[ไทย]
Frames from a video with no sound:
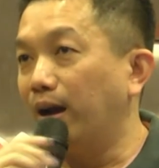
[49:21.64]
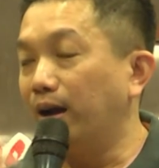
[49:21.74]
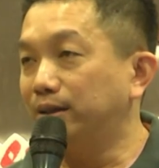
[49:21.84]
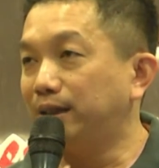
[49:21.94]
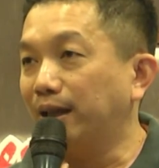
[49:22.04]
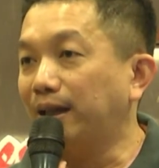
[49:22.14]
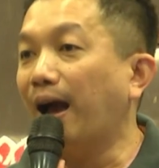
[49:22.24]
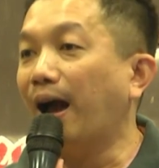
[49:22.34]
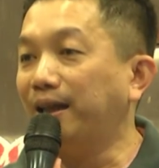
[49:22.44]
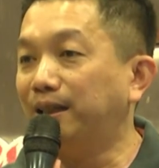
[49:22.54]
เสี่ยง
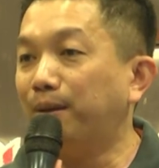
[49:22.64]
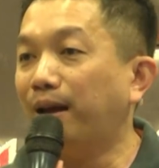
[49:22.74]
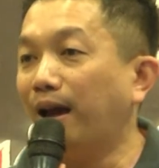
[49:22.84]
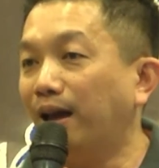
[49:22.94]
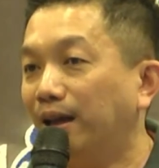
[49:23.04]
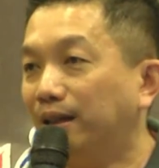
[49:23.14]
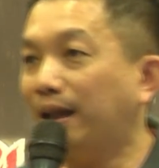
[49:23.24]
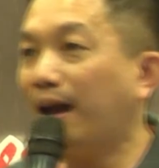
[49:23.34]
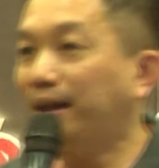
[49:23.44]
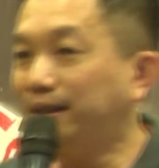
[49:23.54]
ทายใช่ไหมฮะห
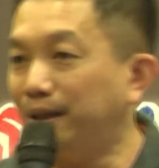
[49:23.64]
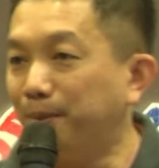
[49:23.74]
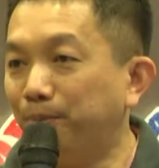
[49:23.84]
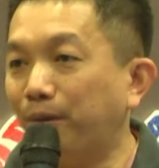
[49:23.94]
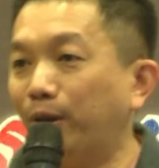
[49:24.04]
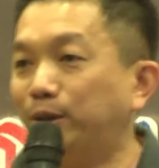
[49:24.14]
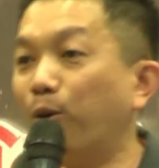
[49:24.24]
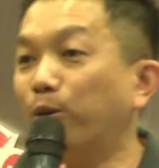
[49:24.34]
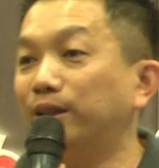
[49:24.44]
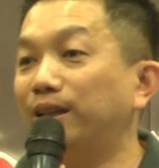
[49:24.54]
น้ายิ้มแปลว่าโช
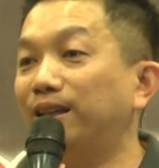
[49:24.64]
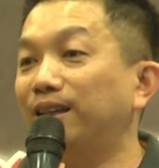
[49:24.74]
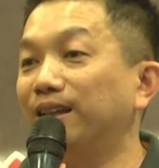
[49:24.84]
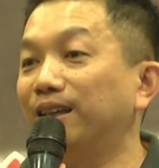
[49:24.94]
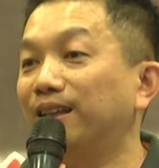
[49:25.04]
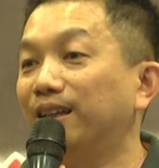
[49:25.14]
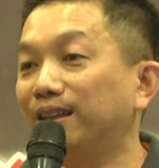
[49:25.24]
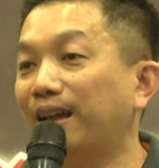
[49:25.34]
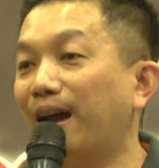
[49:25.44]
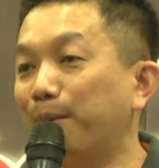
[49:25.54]
คดี
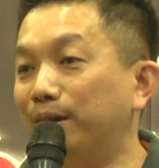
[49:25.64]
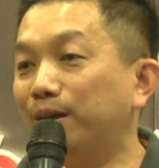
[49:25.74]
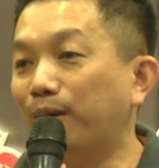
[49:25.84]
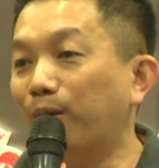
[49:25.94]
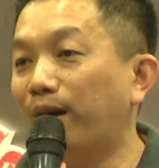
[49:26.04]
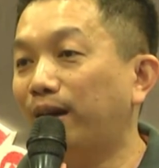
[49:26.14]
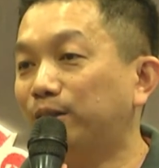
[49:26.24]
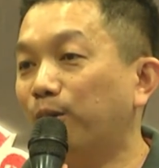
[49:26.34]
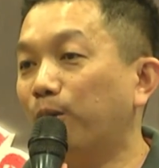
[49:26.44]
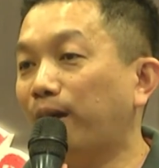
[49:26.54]
หน้าบึ้งแปลว่า
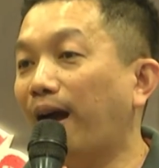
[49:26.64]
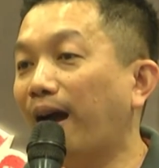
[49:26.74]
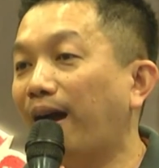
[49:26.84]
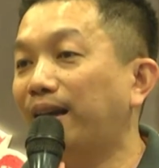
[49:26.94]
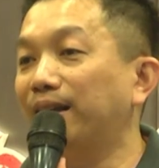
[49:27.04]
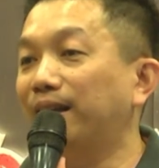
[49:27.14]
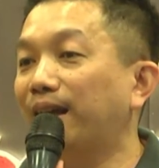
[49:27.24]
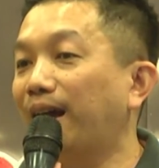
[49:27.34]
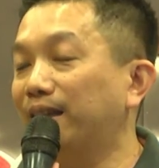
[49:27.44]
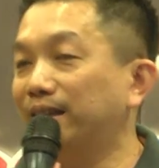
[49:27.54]
โชคร้ายอะไรเงี้ย
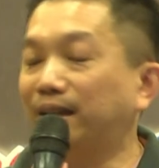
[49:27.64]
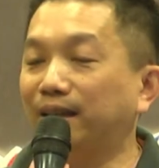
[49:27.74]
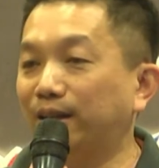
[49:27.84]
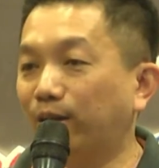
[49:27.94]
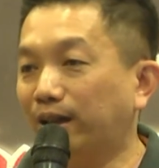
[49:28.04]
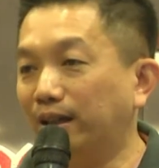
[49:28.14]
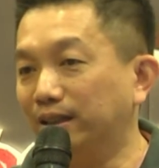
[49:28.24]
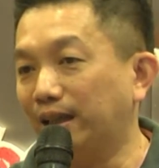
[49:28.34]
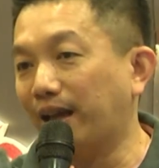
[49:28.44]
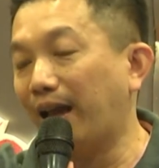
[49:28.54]
นะฮะอะไรเงี้ยเราก็คือ
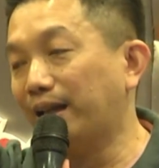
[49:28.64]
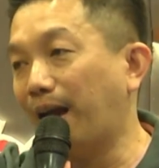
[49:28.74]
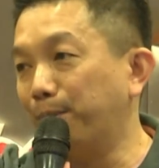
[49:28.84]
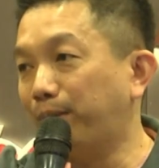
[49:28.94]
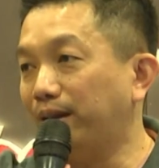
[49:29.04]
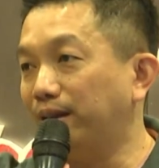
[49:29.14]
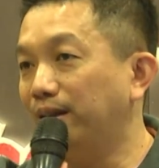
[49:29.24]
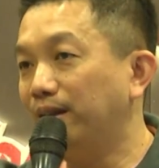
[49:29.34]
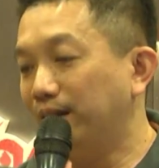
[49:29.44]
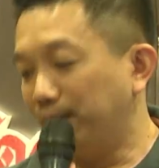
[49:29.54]
แกล้งทำเป็น
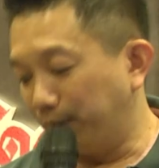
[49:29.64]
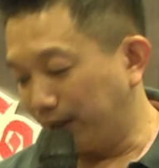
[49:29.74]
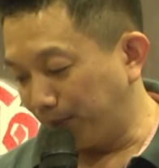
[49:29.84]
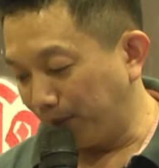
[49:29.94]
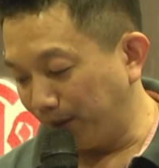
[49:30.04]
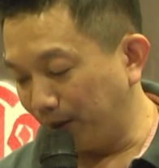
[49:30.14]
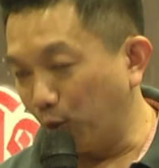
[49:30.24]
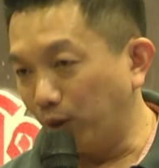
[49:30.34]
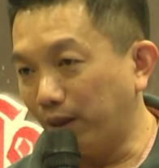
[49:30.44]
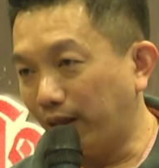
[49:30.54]
เหมือนกับเป็นเมนู
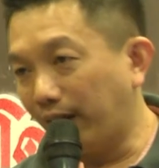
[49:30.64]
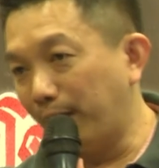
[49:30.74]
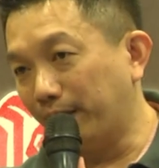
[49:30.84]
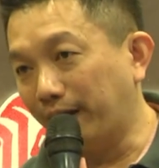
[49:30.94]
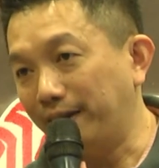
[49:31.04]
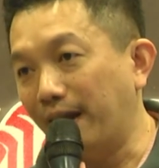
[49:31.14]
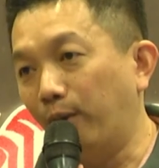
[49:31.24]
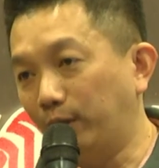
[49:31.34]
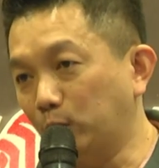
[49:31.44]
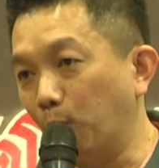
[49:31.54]
ขึ้นมาแล้วก็ให้มันเขย่า
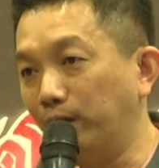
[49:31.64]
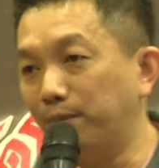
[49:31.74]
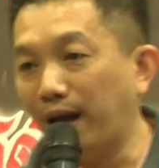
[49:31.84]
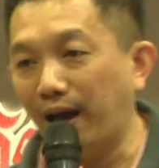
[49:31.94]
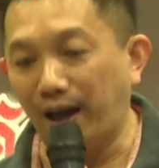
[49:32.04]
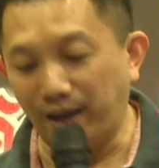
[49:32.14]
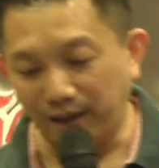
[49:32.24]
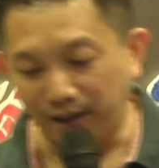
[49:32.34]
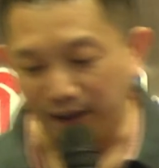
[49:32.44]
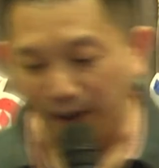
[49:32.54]
แล้วสุ่มขึ้นมาให้
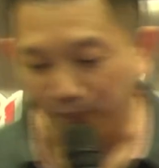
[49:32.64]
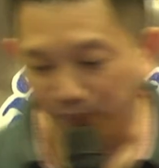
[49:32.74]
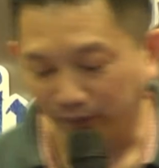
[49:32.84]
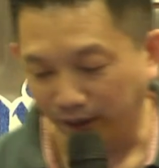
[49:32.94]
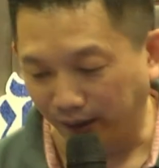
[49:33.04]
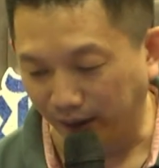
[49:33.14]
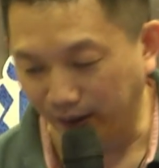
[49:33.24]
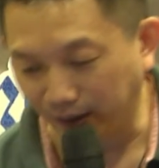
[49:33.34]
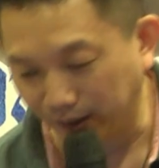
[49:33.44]
นะครับอันนี้ก็